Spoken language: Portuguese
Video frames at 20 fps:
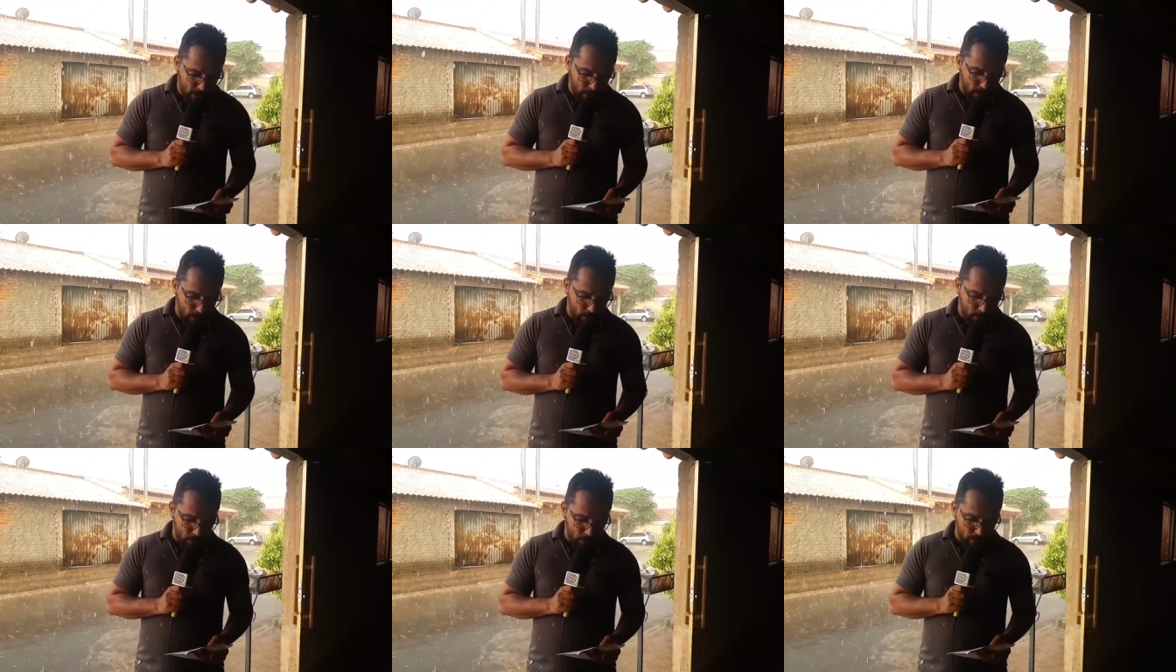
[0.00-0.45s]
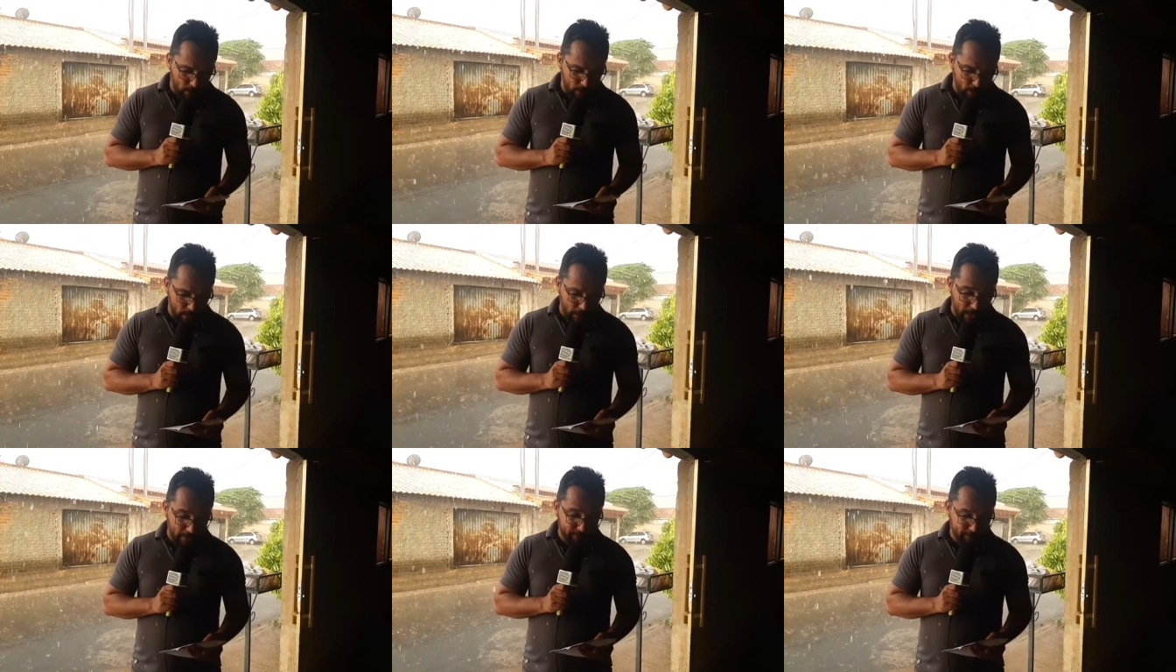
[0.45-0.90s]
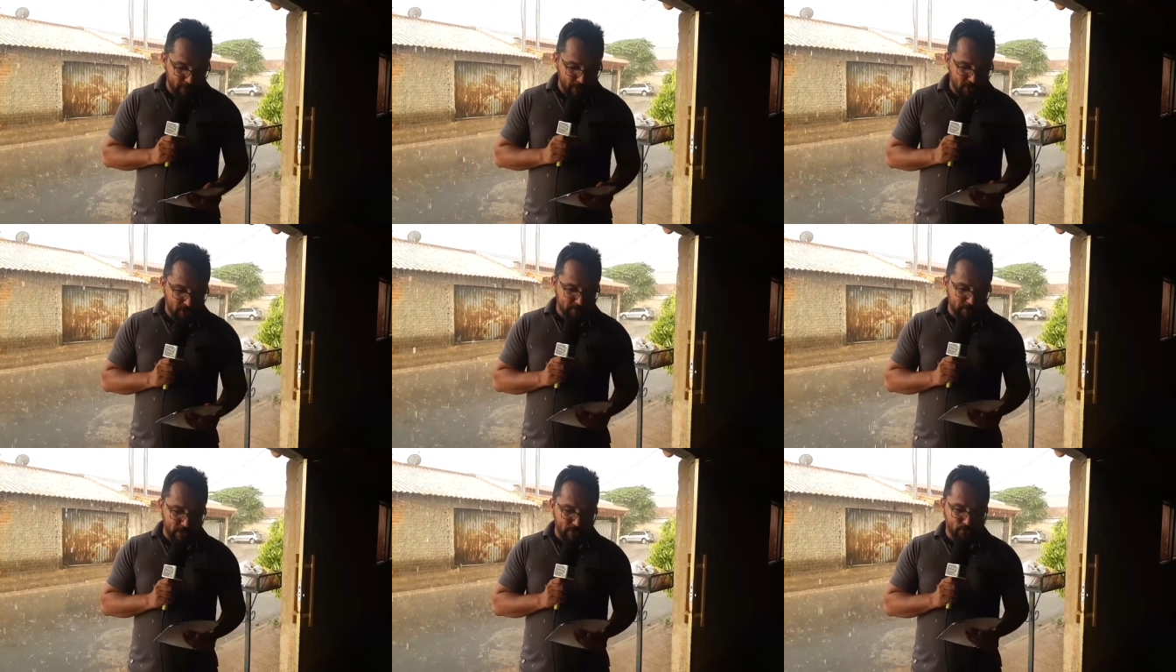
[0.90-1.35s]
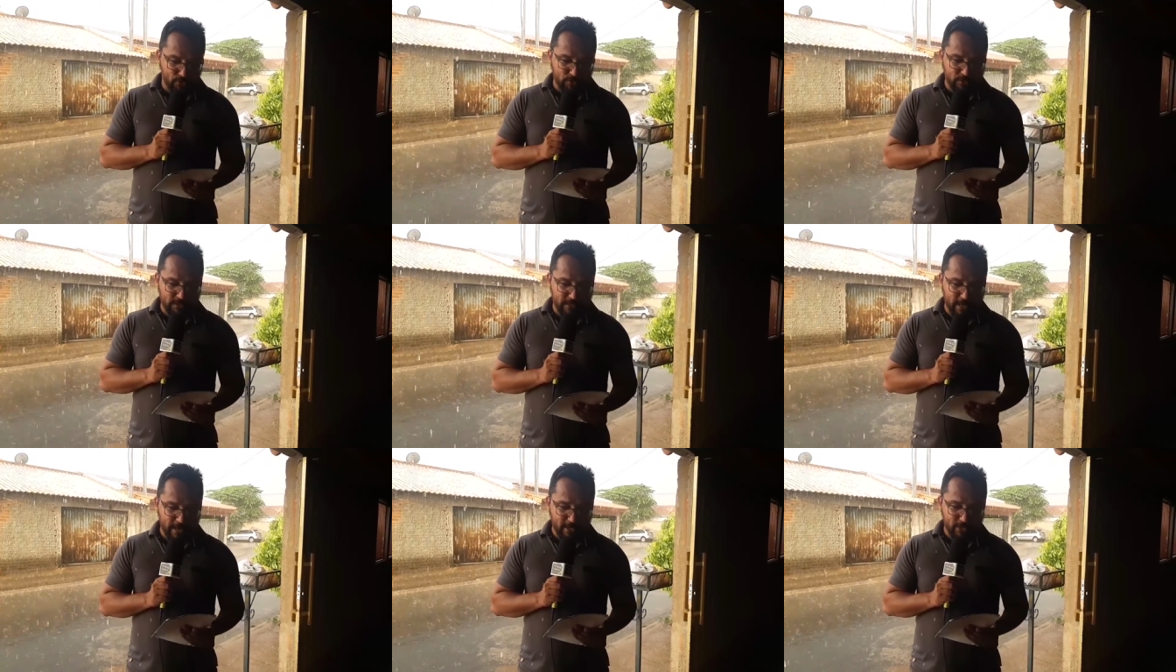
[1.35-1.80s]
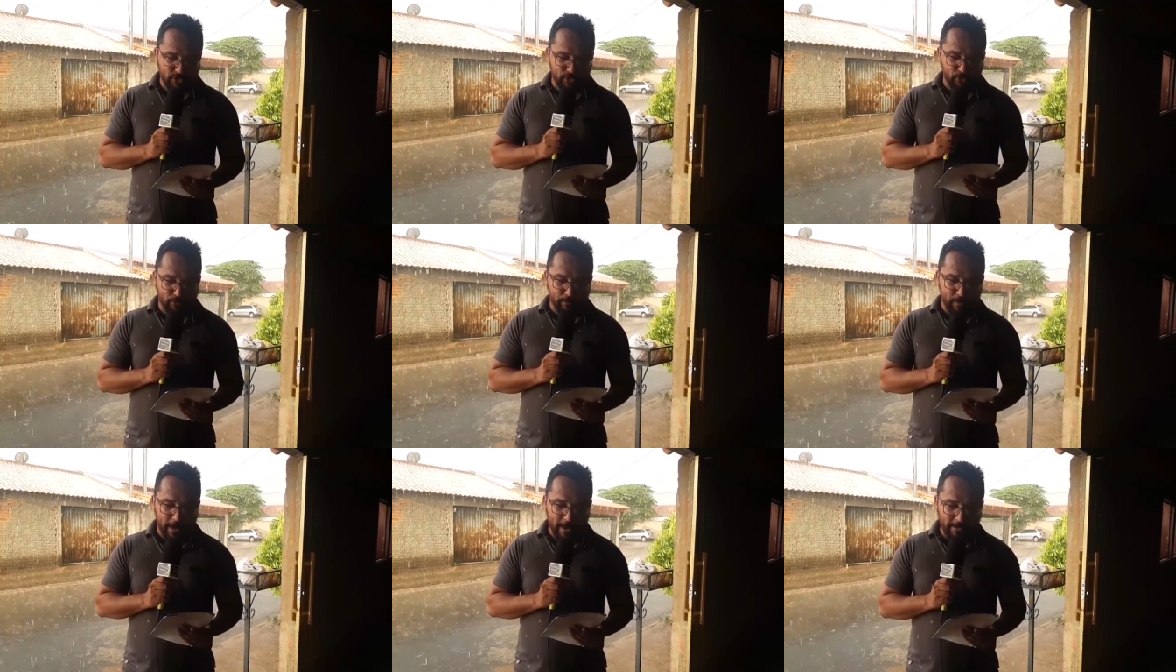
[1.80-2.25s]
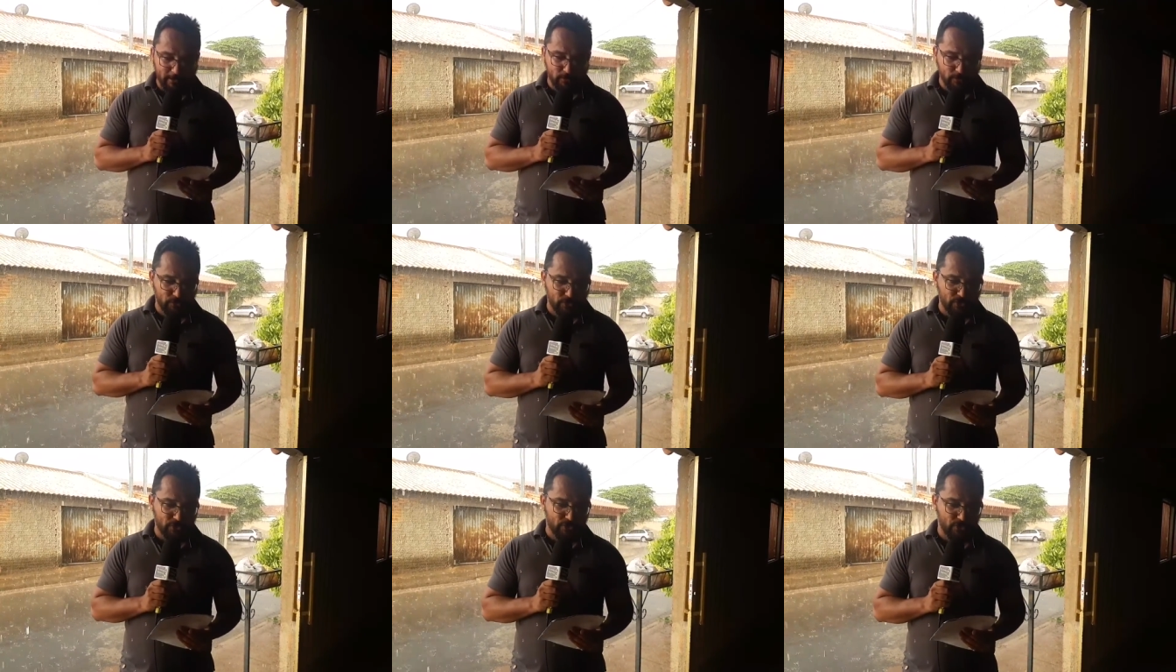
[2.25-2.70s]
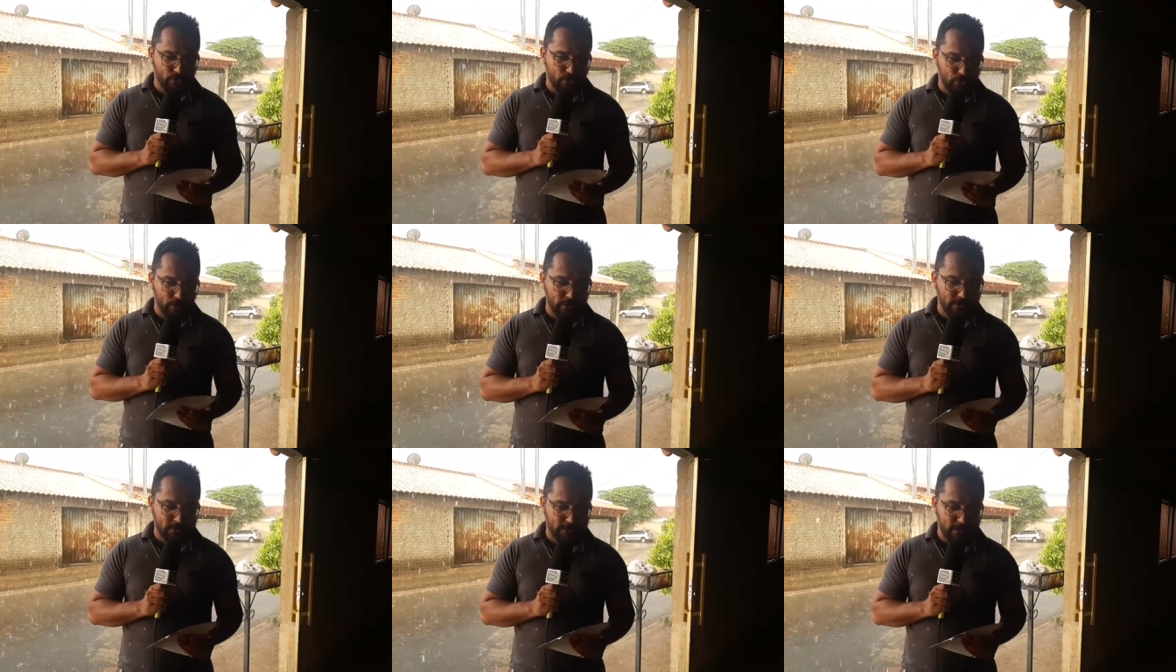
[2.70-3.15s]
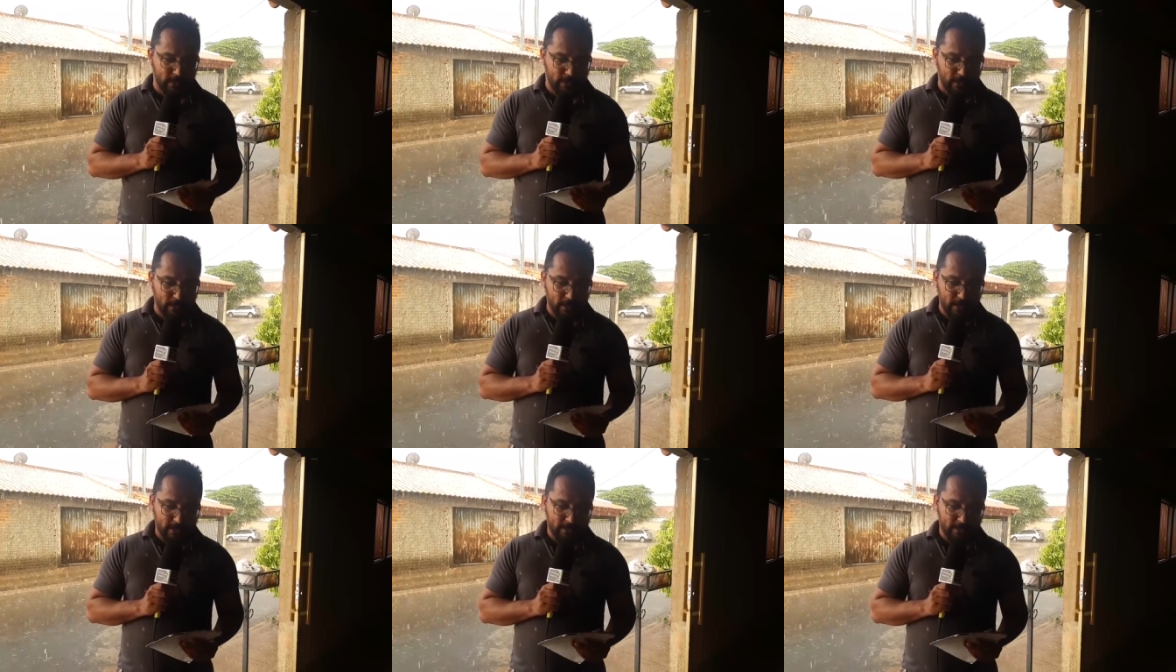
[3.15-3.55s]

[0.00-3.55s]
Oh, a vítima José Gilberto de Souza,